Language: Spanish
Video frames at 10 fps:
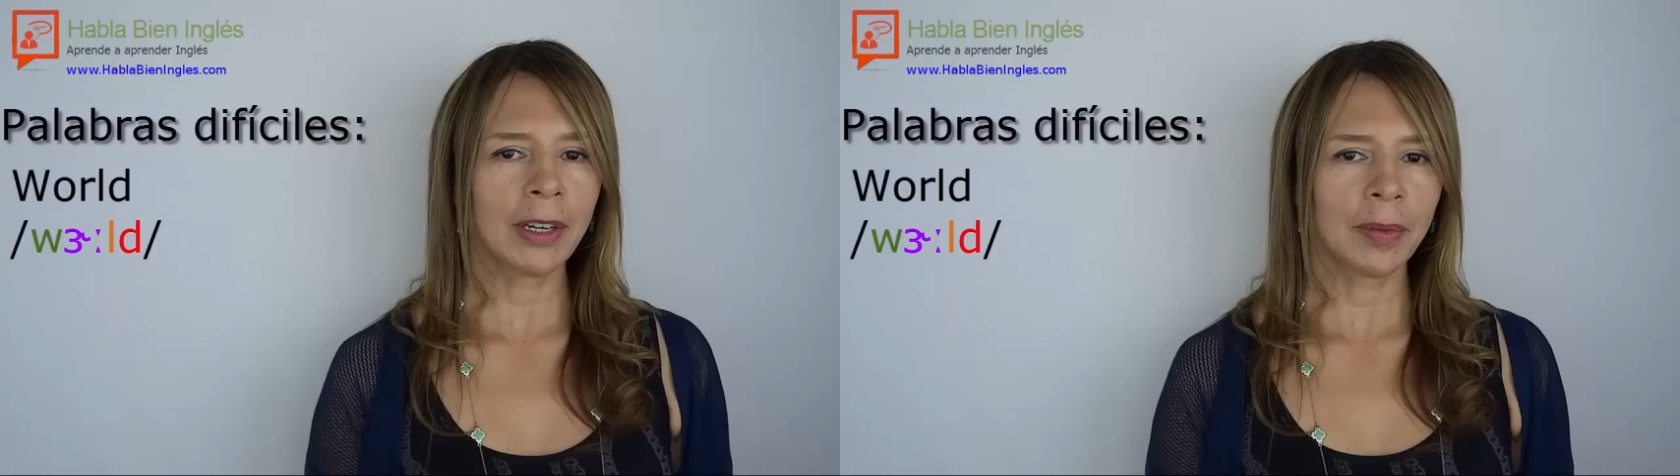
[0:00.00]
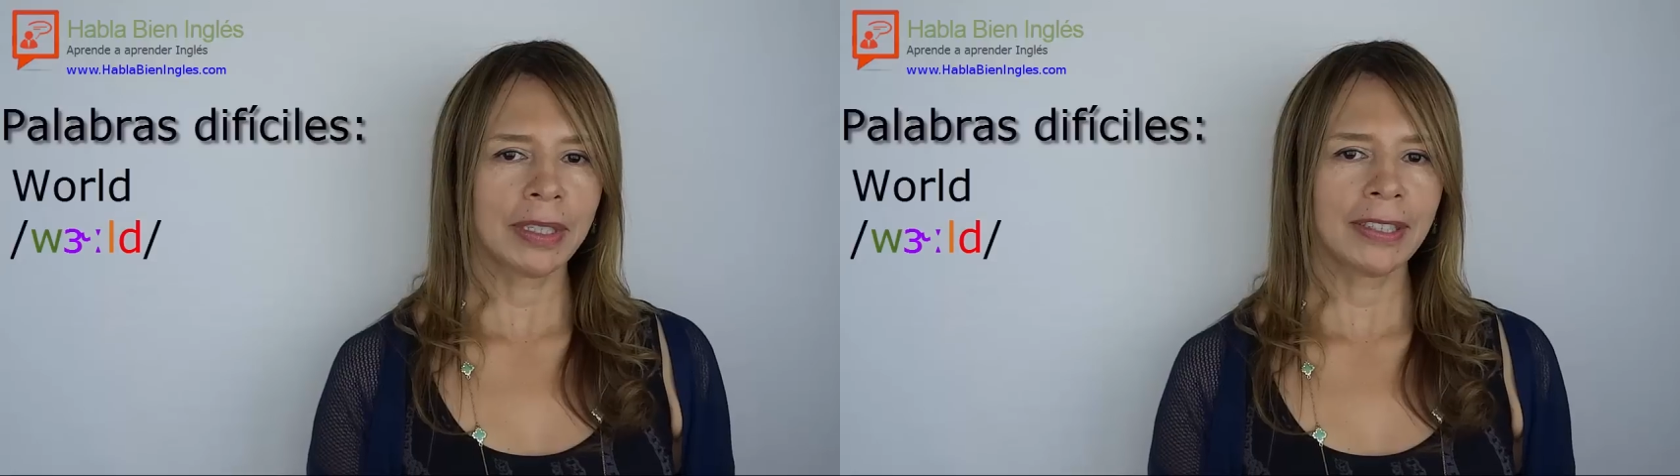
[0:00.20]

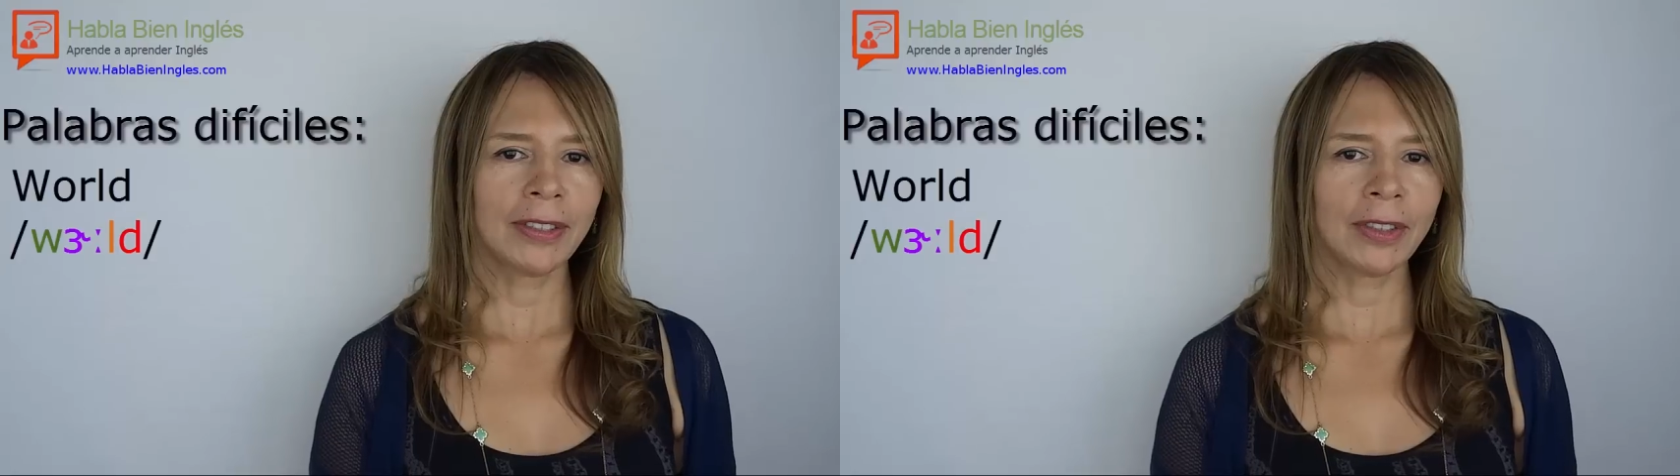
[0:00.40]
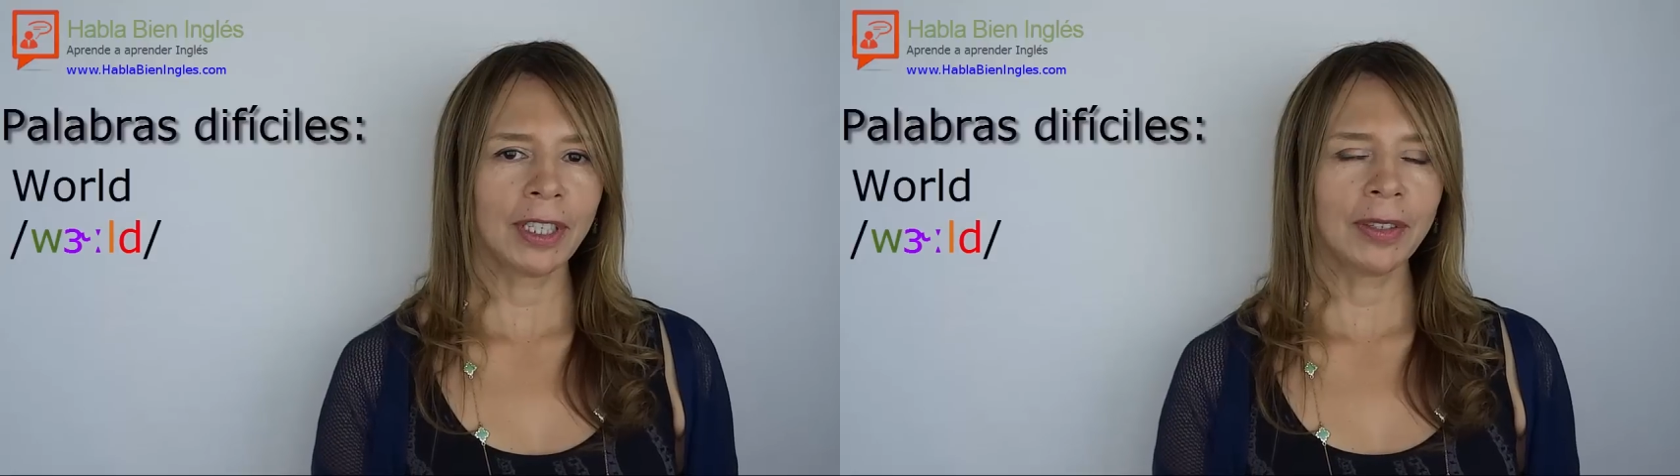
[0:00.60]
¿cómo es
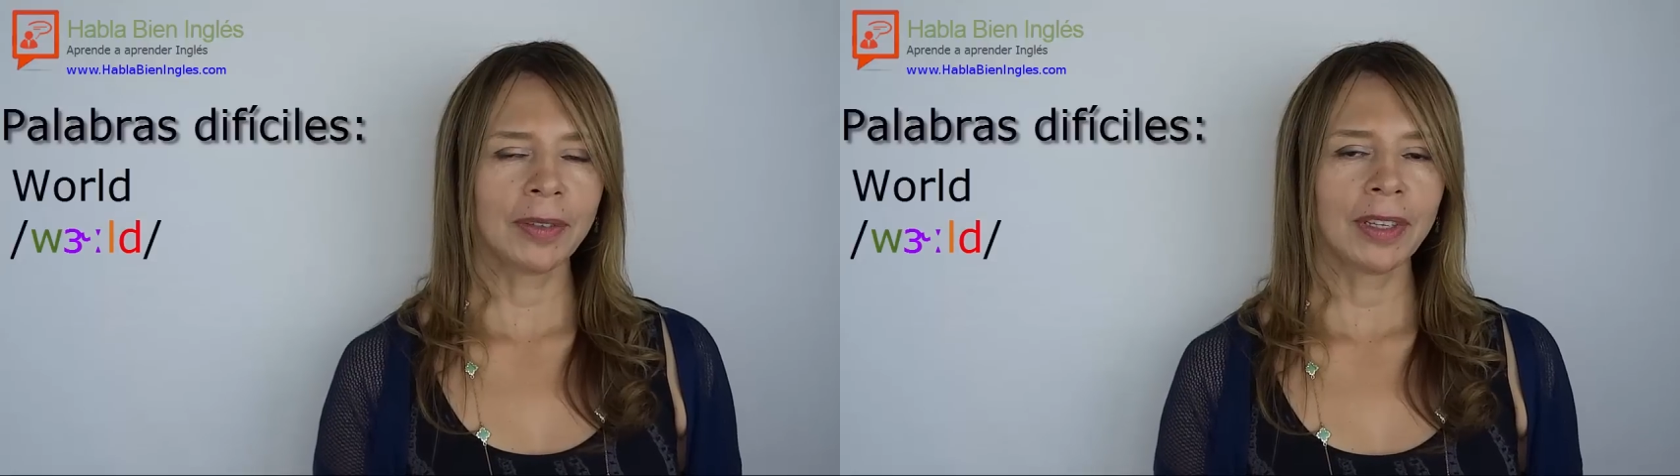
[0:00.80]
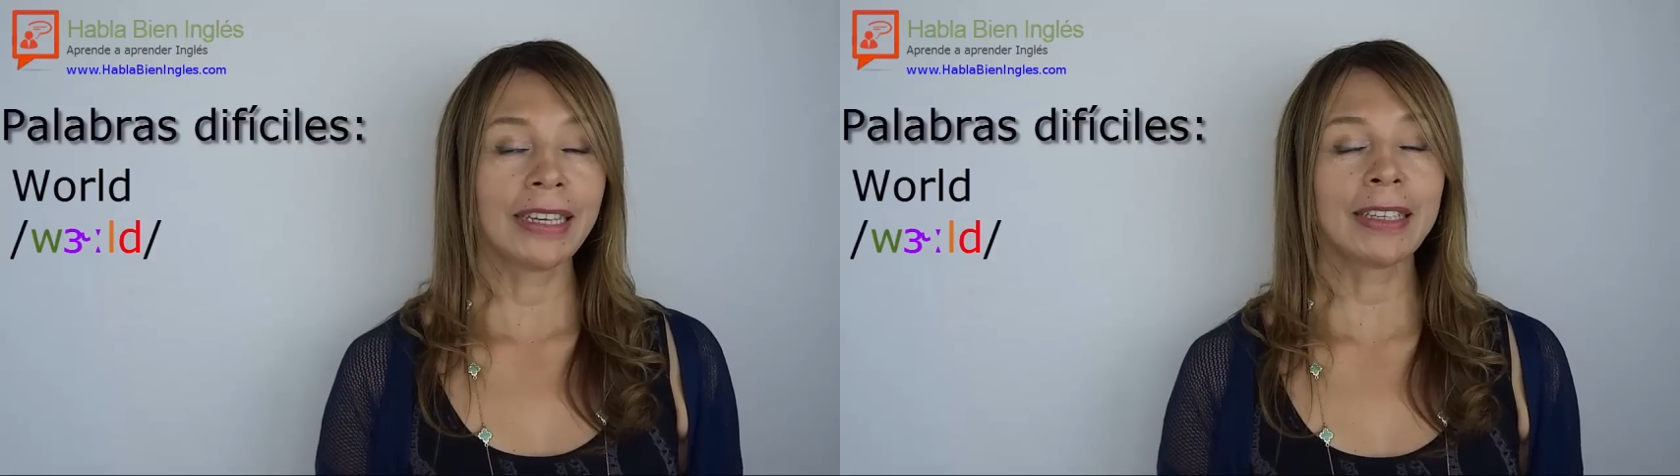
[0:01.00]
este sonido?
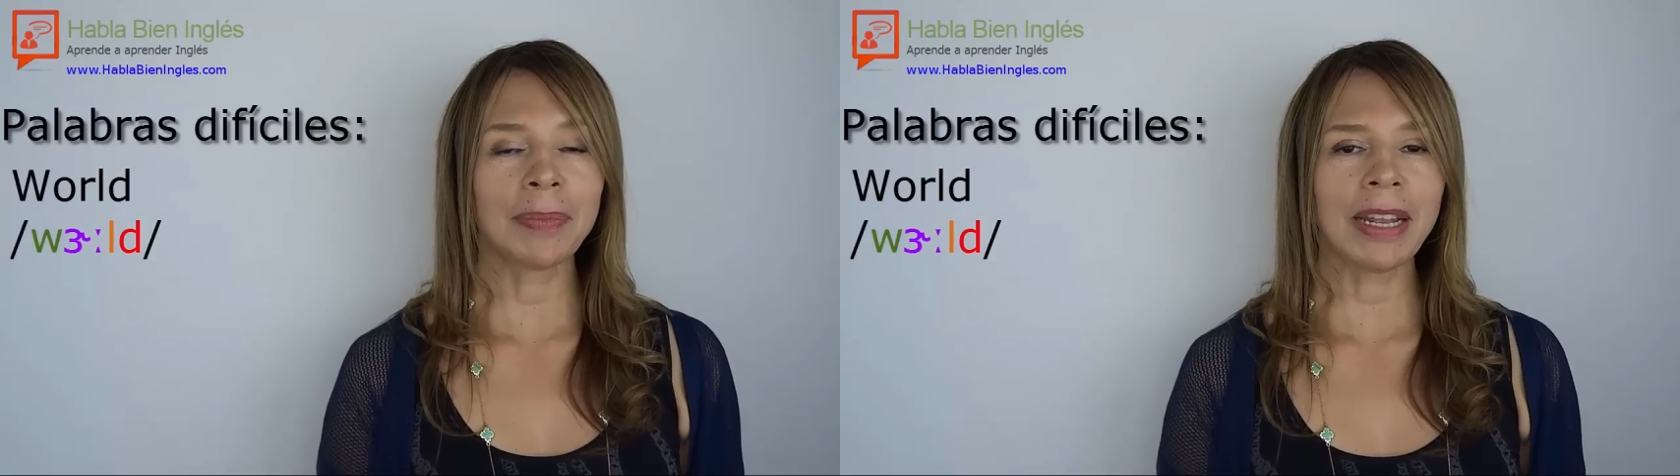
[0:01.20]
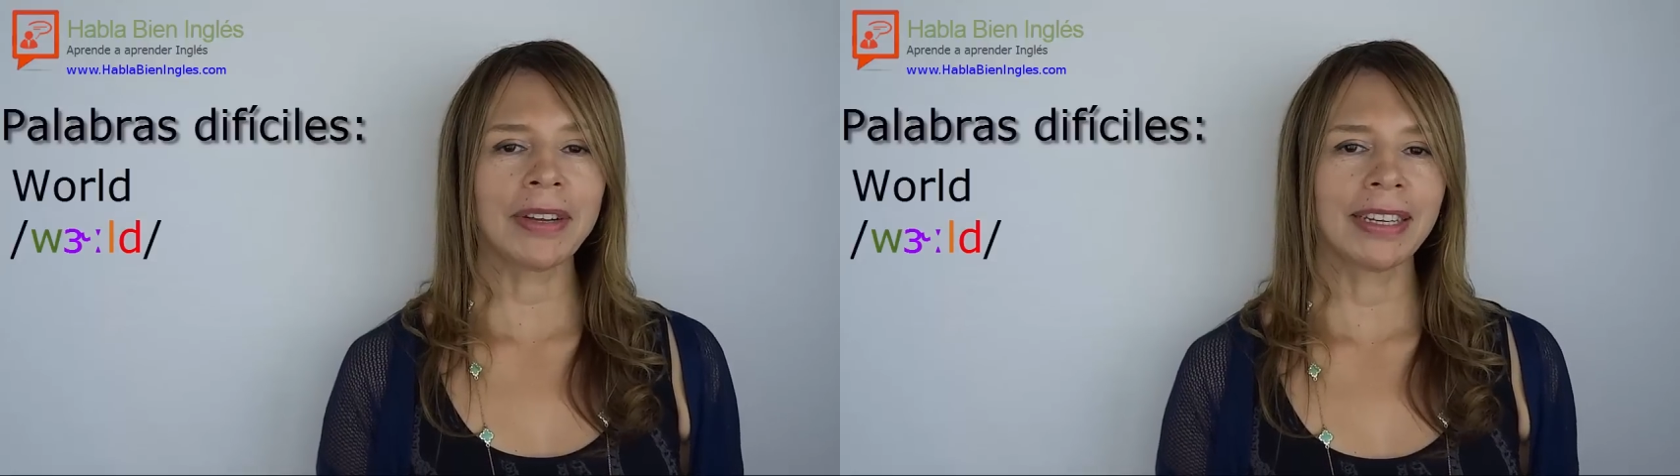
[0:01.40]
Esta
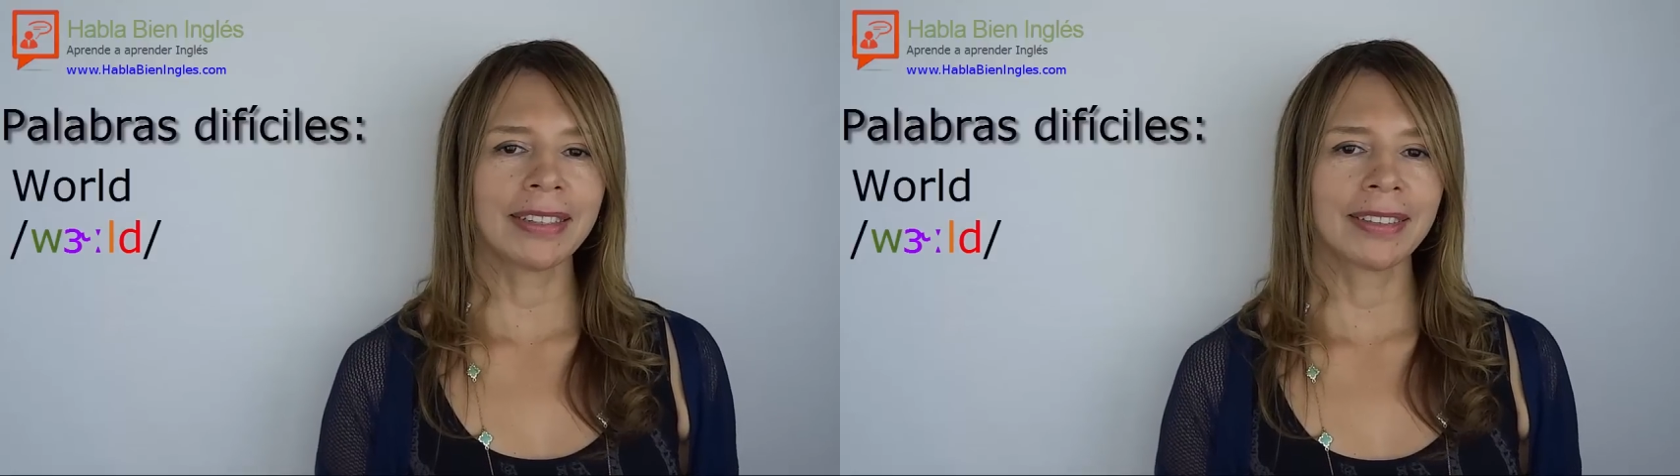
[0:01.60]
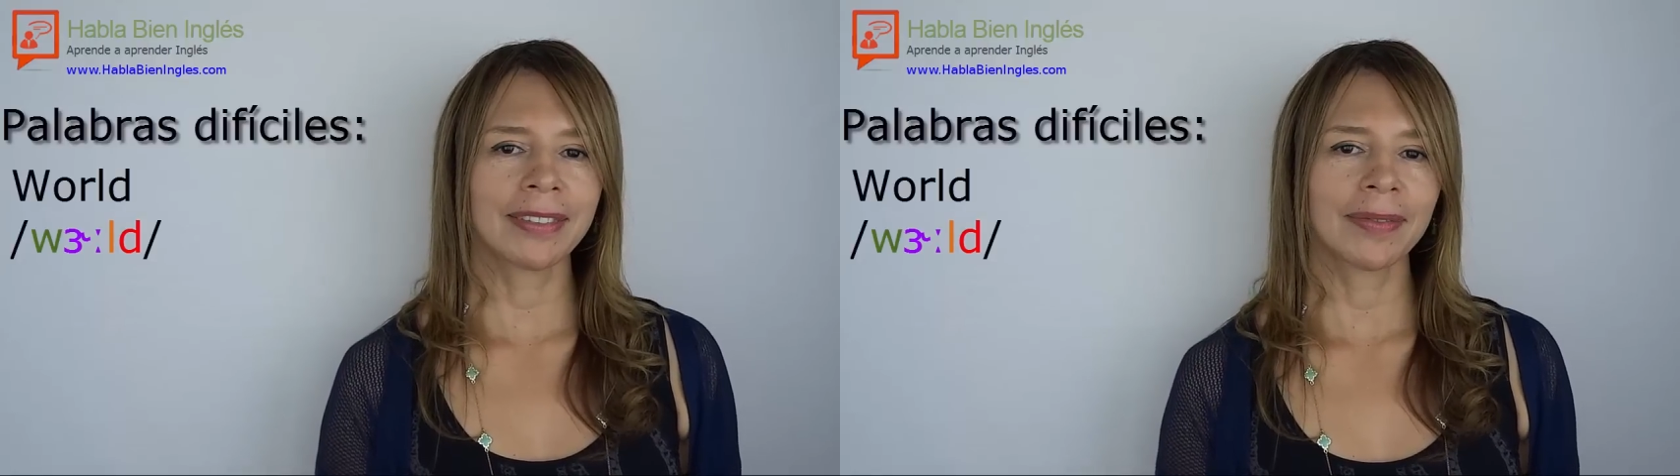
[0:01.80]
palabra.